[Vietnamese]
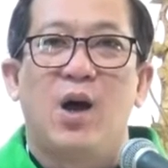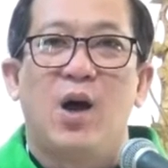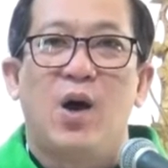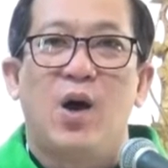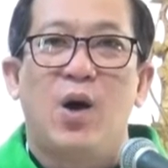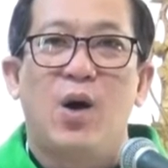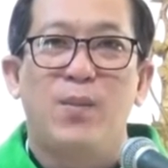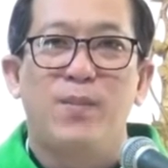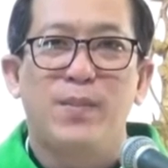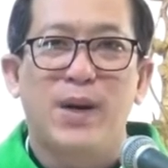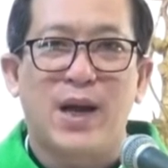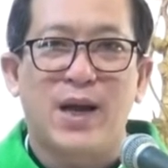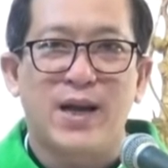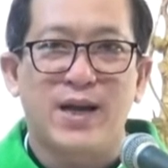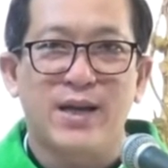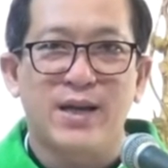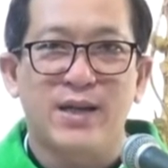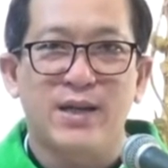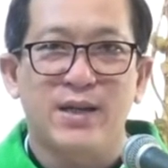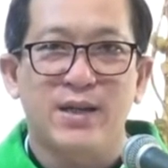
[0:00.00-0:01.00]
hôm
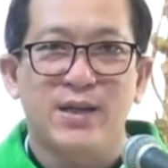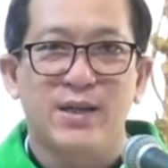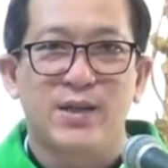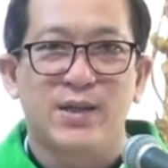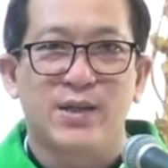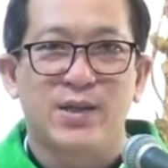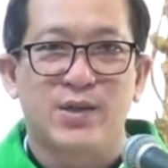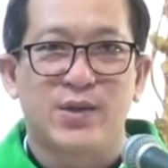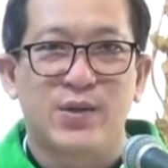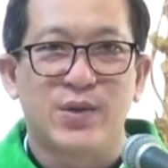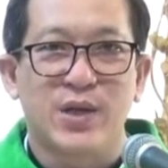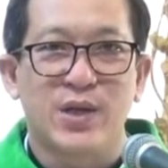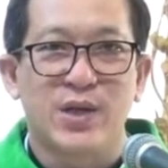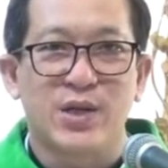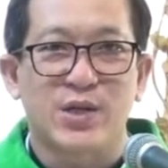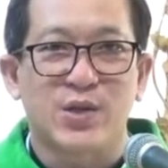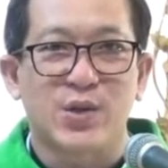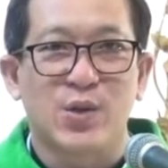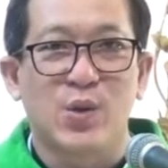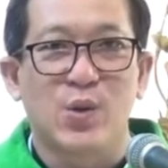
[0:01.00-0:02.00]
nay Chúa
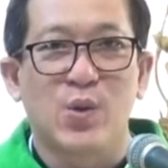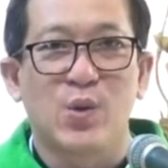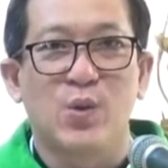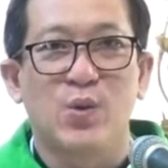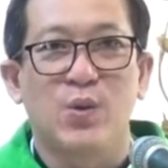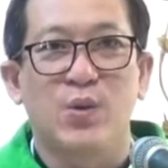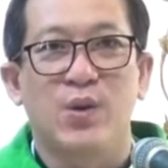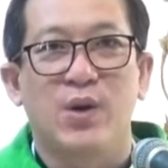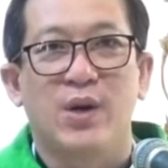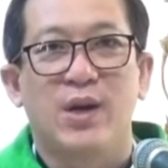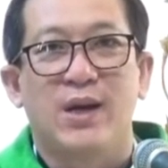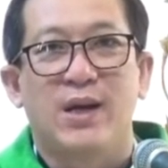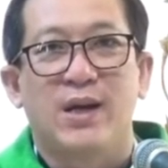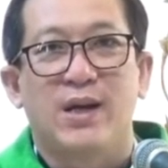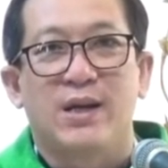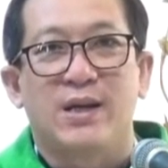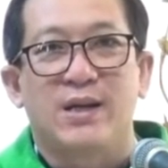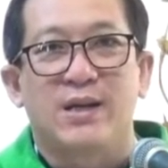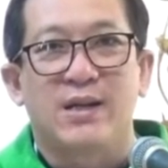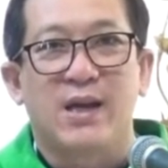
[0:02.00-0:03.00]
Giêsu
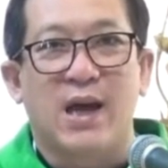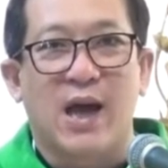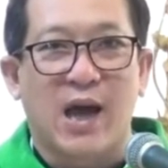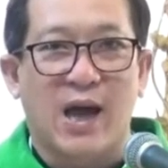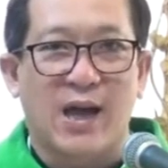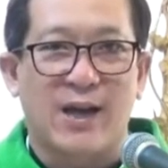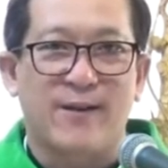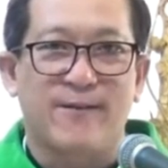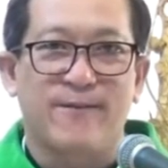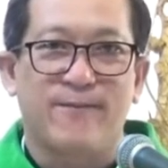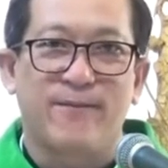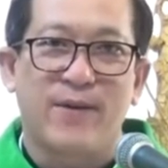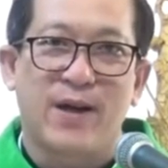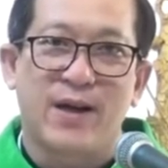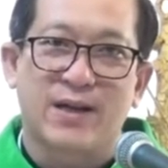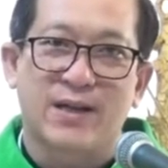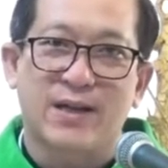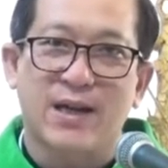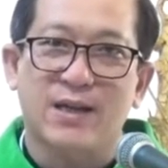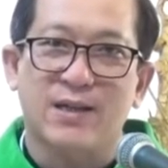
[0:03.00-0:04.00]
dạy
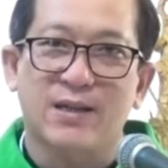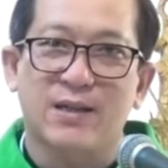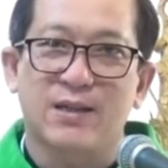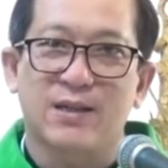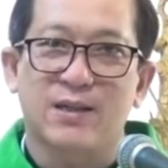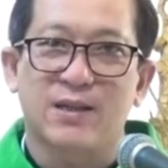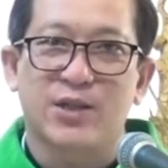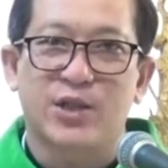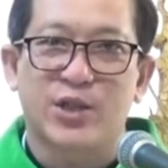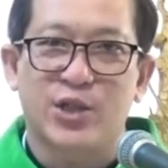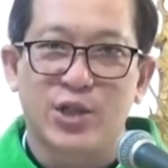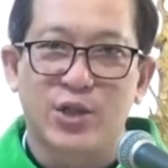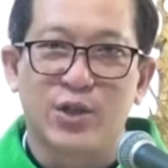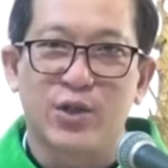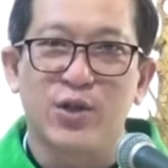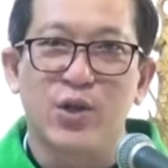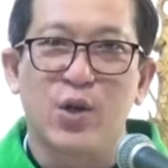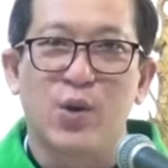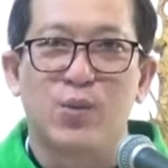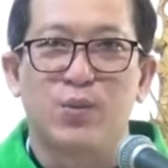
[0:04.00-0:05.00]
về cách sử
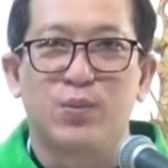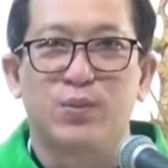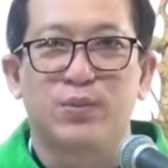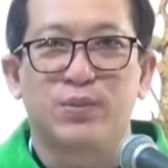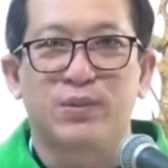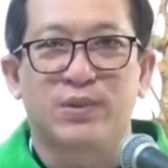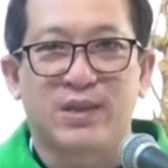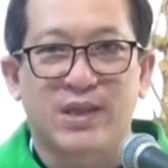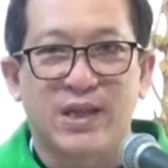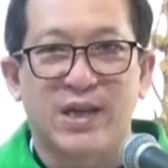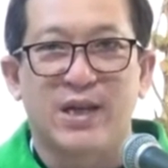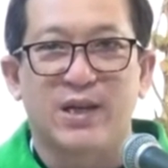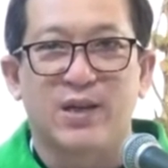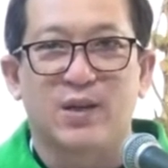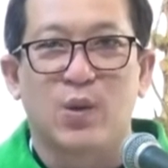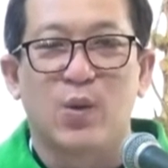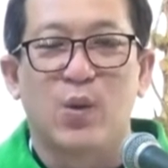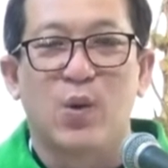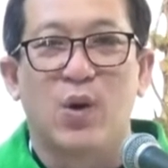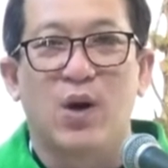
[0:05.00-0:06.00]
dụng tiền
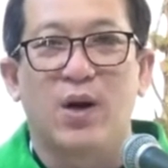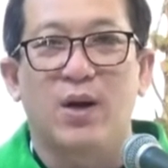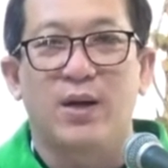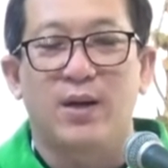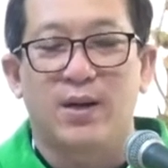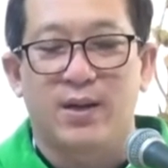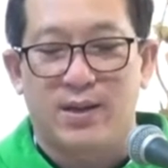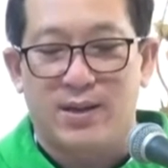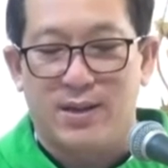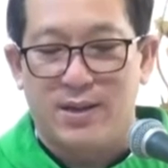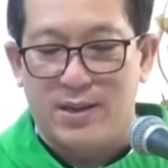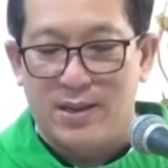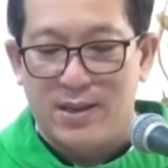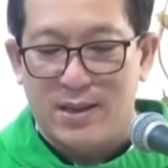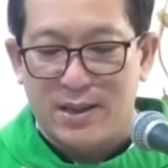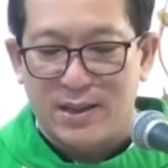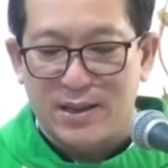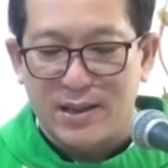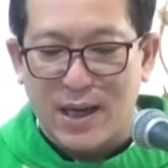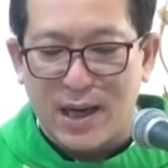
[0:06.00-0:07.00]
của.
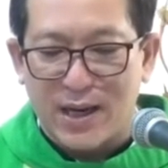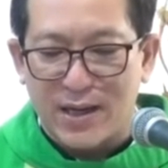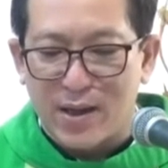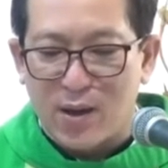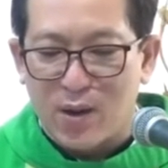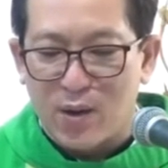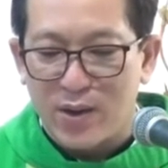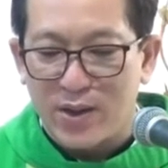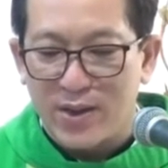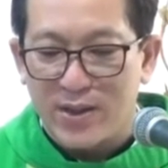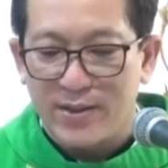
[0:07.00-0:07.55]
Ngài nói: